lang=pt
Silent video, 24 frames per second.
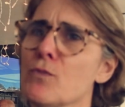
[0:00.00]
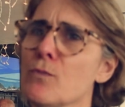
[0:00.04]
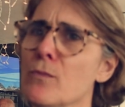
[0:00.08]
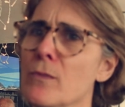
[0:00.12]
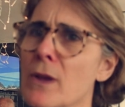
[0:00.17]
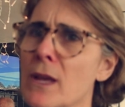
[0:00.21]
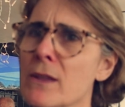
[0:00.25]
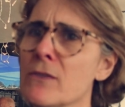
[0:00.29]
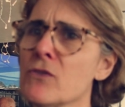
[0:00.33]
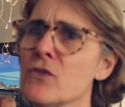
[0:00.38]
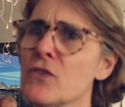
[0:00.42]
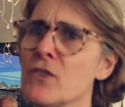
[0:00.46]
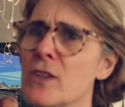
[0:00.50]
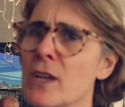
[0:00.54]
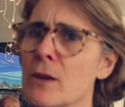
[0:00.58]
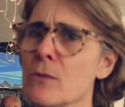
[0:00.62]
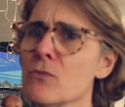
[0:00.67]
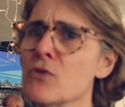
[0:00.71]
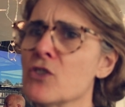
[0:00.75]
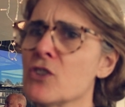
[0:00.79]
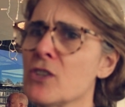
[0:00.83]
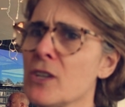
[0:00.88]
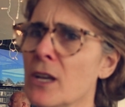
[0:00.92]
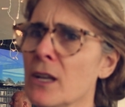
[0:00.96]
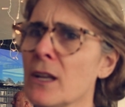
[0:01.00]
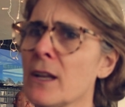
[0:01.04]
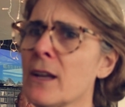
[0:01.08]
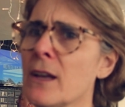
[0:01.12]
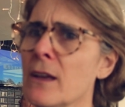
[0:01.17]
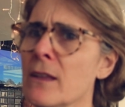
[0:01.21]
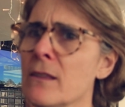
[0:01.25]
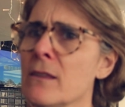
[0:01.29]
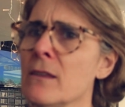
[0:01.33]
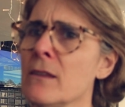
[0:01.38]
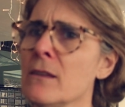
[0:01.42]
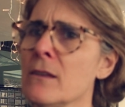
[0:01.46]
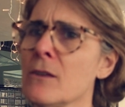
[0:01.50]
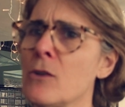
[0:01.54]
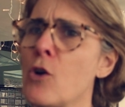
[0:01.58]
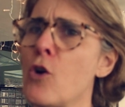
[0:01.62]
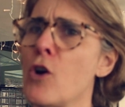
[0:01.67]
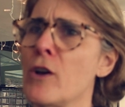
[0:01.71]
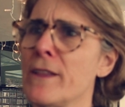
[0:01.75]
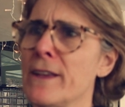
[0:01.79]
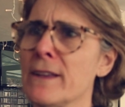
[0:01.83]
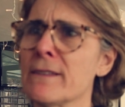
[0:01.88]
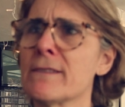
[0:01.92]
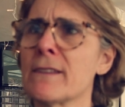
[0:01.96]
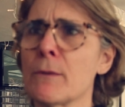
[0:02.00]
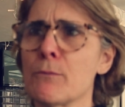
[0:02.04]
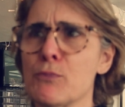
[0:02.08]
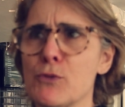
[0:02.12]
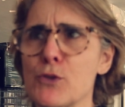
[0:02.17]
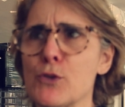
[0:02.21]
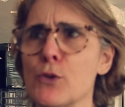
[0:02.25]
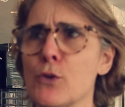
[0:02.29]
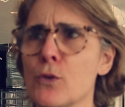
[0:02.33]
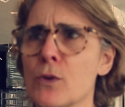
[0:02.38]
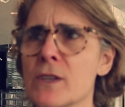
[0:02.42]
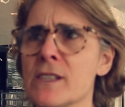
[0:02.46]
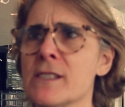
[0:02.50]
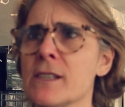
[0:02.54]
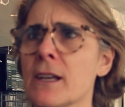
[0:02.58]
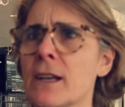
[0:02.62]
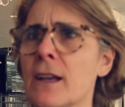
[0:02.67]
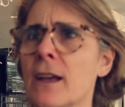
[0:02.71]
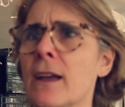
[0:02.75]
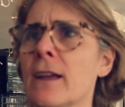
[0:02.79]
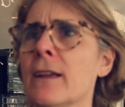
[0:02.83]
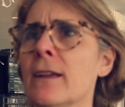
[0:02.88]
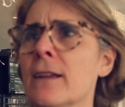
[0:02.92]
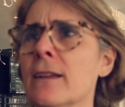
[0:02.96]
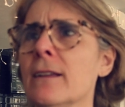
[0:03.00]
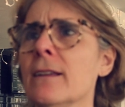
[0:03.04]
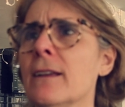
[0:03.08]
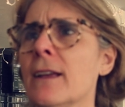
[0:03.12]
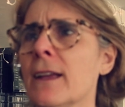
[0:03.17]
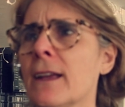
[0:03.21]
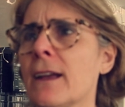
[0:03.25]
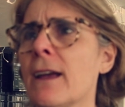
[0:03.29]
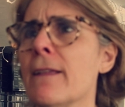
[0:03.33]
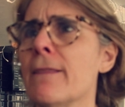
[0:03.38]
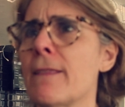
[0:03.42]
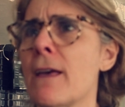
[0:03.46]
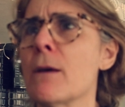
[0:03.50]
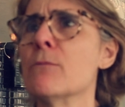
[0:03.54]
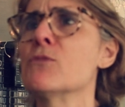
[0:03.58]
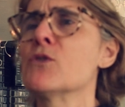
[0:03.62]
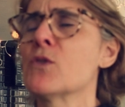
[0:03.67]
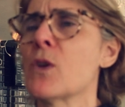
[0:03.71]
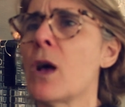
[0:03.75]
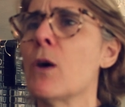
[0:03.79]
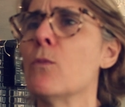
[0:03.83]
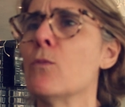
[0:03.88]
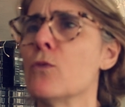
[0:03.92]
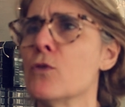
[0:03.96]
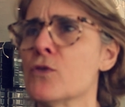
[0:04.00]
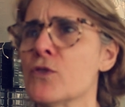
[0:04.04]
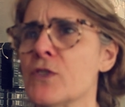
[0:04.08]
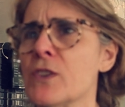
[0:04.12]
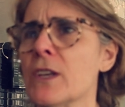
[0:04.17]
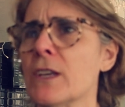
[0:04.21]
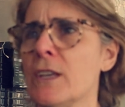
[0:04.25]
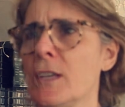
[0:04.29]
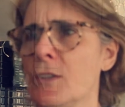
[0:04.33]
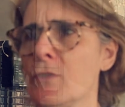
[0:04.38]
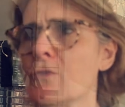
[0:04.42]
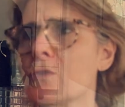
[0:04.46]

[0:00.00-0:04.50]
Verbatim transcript: momento temos cerca de 40 pessoas a quem, a quem damos almoço aqui